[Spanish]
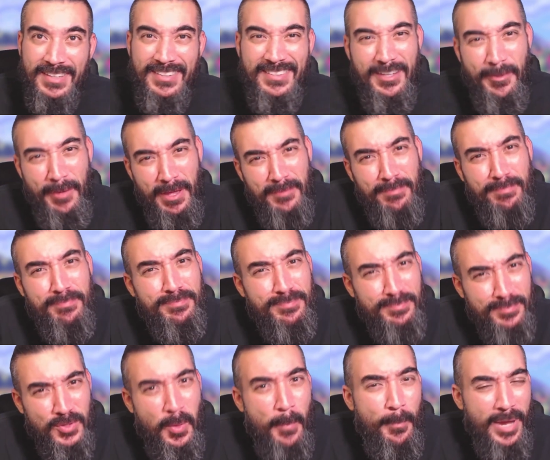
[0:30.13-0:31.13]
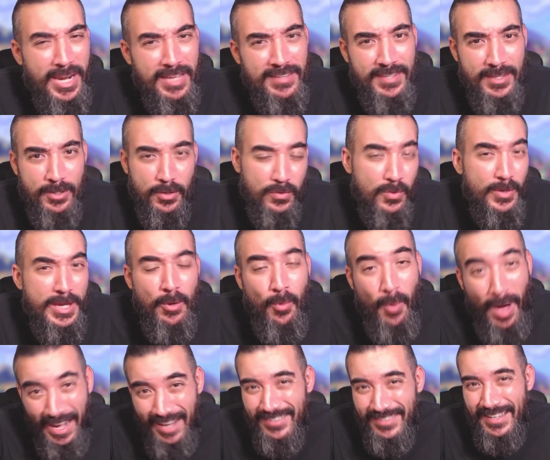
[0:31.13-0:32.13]
se ven, son parecidos, son
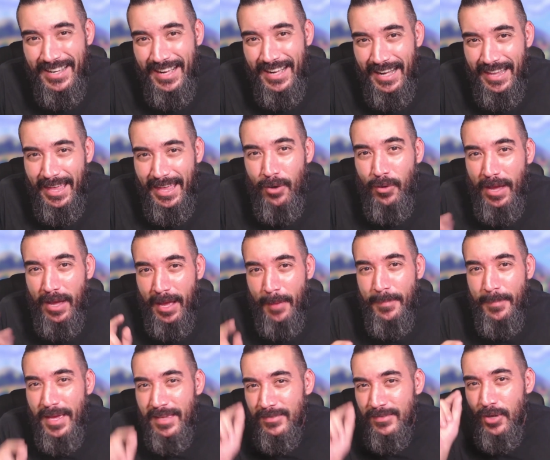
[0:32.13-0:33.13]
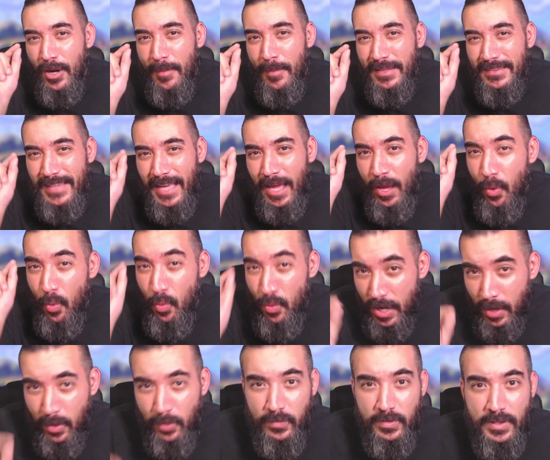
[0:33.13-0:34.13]
iguales en realidad. Lo que cambia es solamente
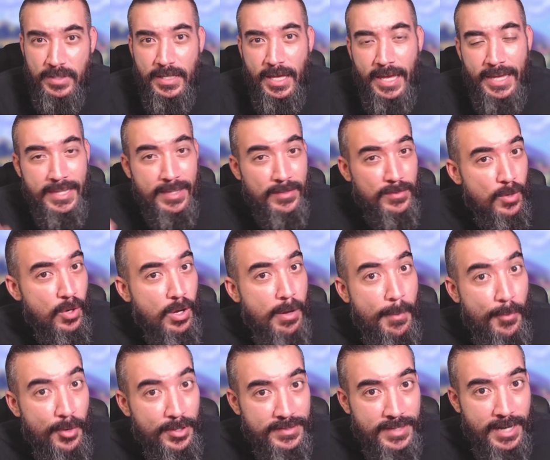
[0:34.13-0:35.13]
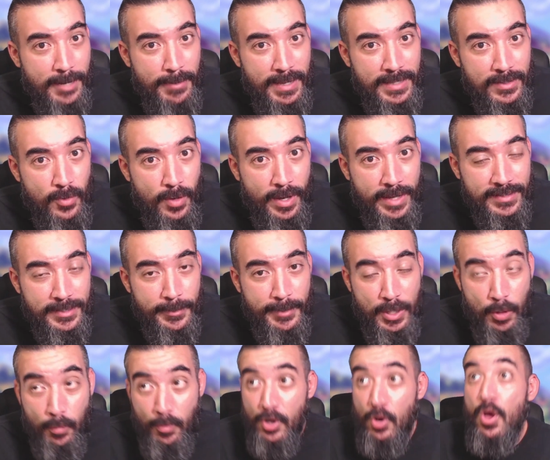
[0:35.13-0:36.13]
una cosita y eso es lo que vamos a estar hablando en este
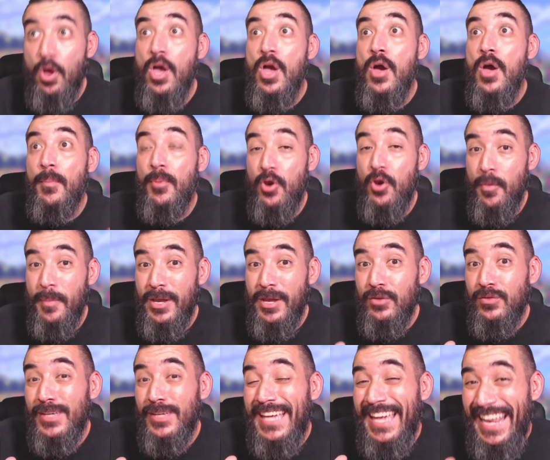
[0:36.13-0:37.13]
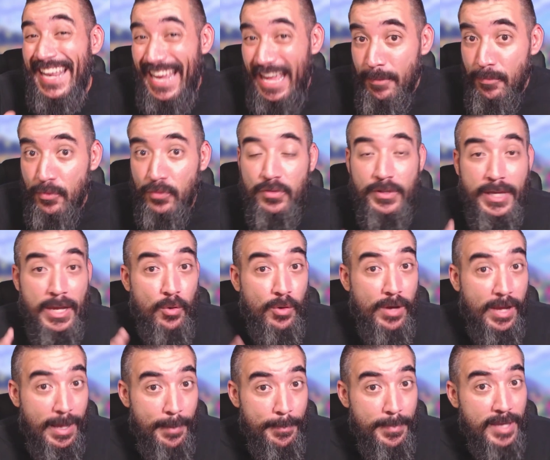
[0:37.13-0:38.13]
video. Bueno, por lo menos creemos que
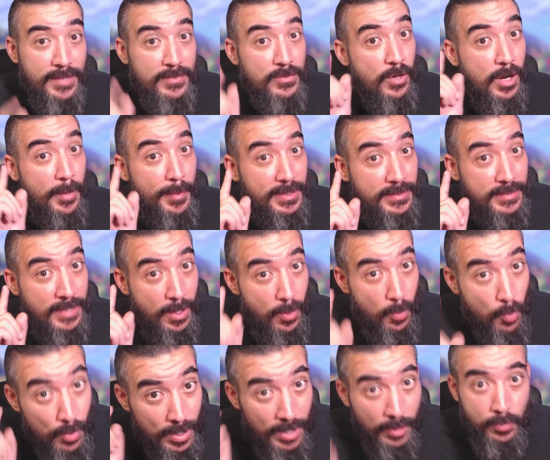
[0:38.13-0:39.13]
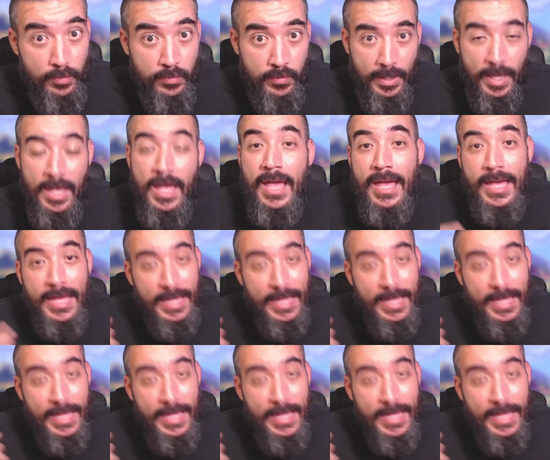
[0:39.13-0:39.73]
lo que cambia es solamente una cosa.